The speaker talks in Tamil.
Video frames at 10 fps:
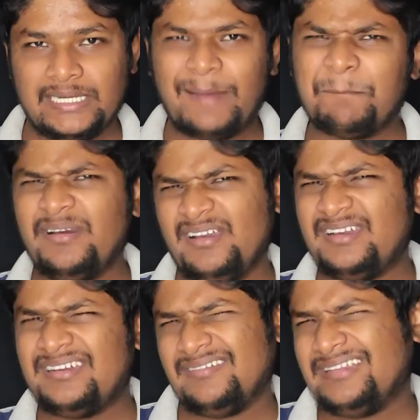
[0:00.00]

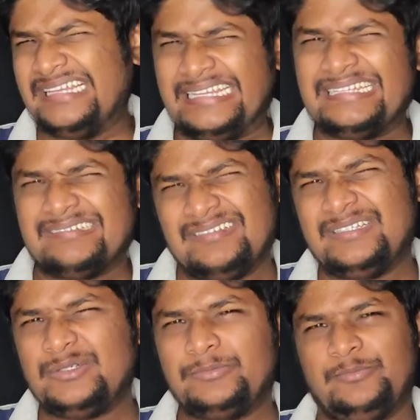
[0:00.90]
நமக்கு வந்து இந்த
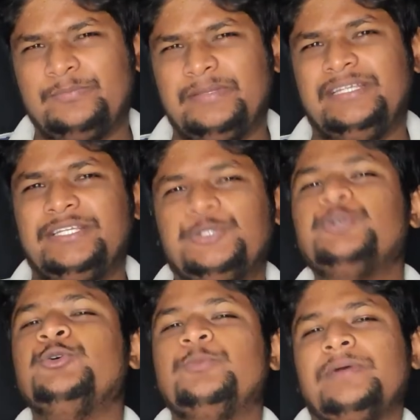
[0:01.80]
வந்து பெரிய
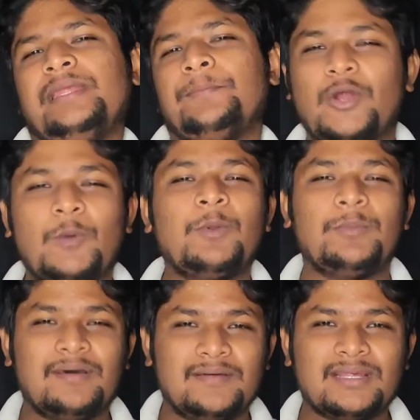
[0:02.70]
இஷ்யூ பெரிய
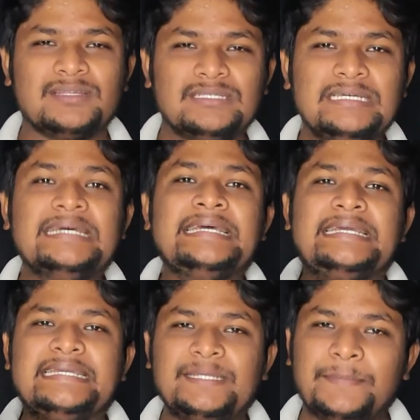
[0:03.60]
ப்ராப்ளம்லாம் வராது
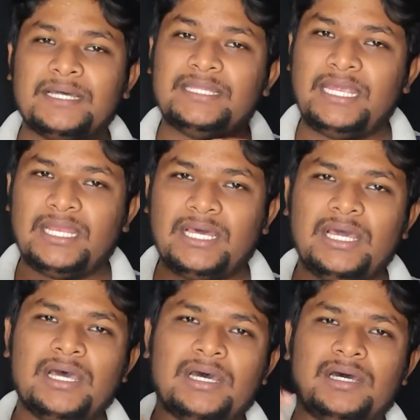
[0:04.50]
இதை பார்த்தீங்கன்னா
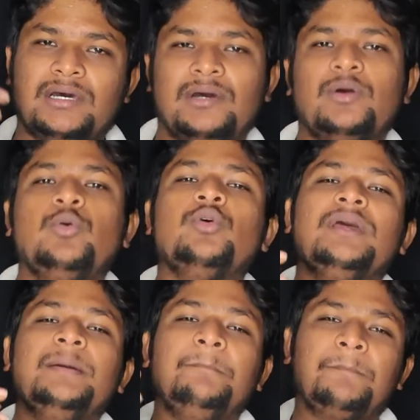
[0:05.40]

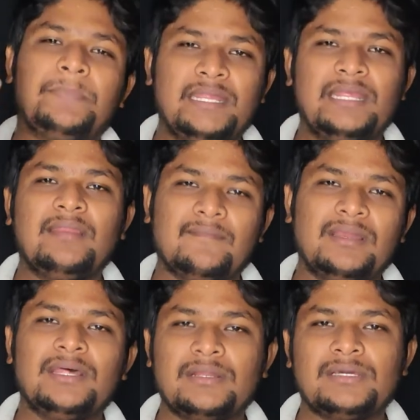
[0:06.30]
ஒரு பெரிய
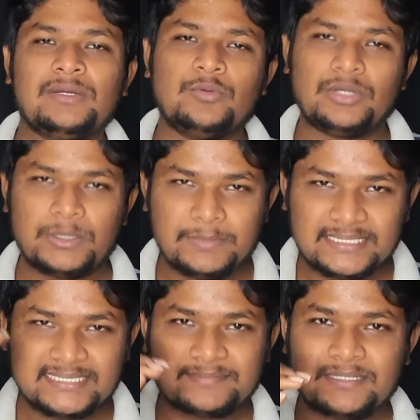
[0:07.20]
லெவலில் இருக்கிற ஒரு
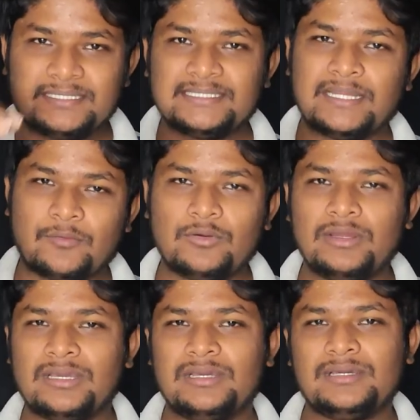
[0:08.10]
பிஸ்னஸ் மேன்ஸ் அண்ட்
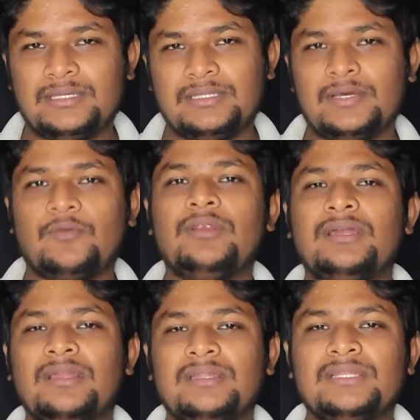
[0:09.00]
அவங்களுக்கு அந்த
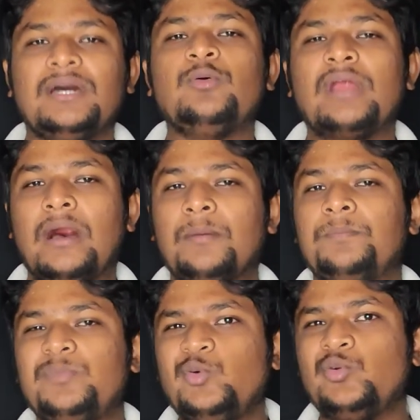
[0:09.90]
அவங்களுக்குலாம் தான் ஒரு
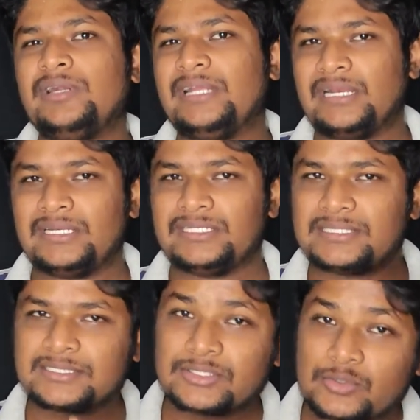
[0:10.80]
ஆப்பு ஒரு
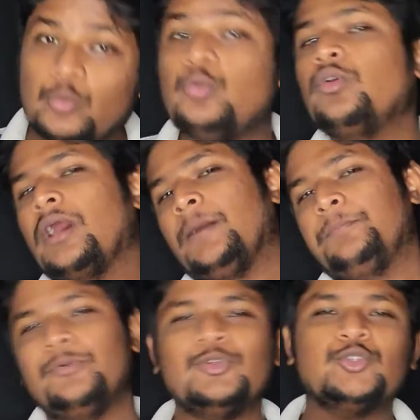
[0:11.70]
டெரரிஸ்டும் ஒரு
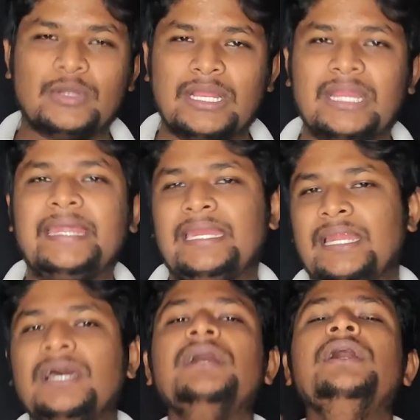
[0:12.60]
ஆப்புன்னு சொல்லலாம்
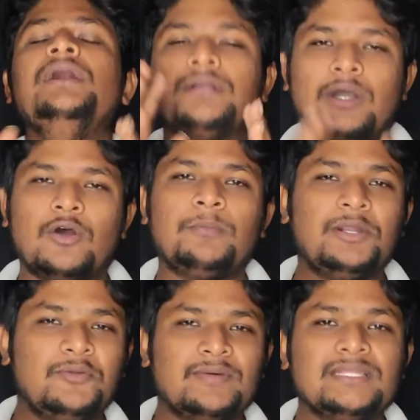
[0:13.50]
என்னென்னா
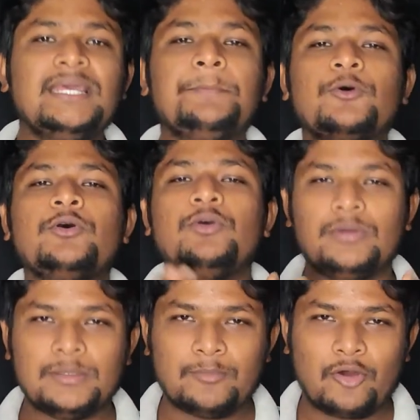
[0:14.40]
கவர்மெண்ட் வந்து
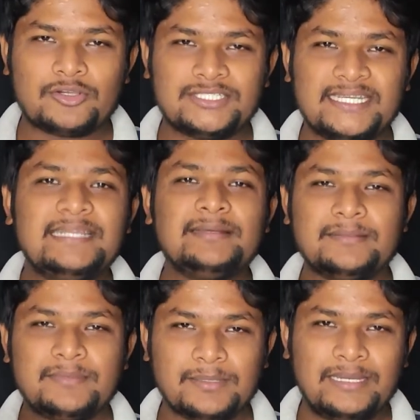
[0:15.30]
இப்போது பிளாக் செயின்
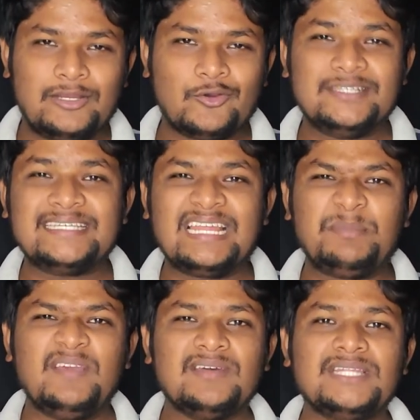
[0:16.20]
பிட்காயின்ஸ்
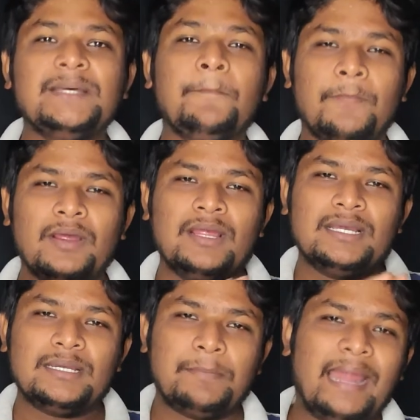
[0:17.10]
எல்லாமே வந்து
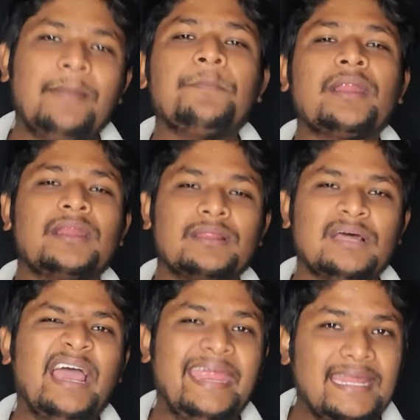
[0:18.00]
பேன்
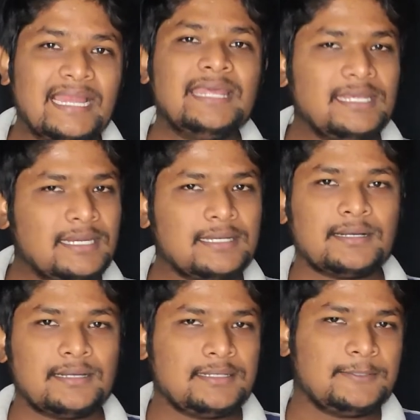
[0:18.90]
பண்ணுறதா ஐடியாவில்
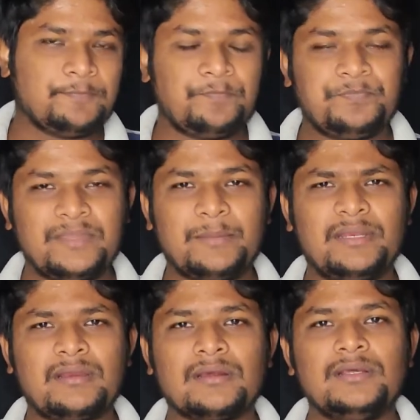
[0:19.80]
இருக்காங்க
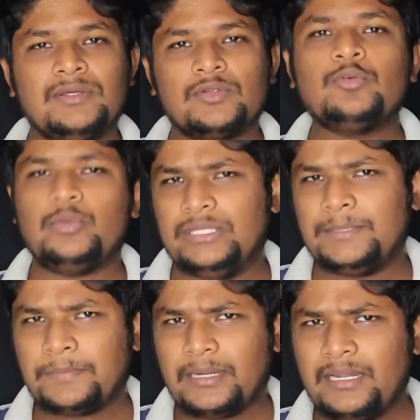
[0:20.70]
அப்படின்றாங்க ஸோ இதை
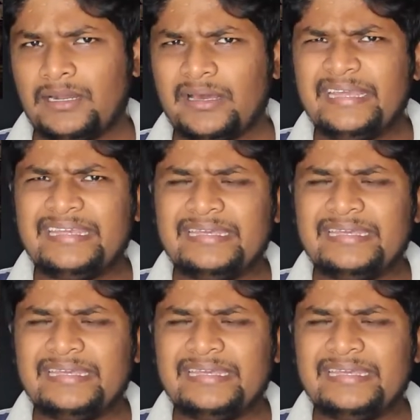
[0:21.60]
பண்ணால்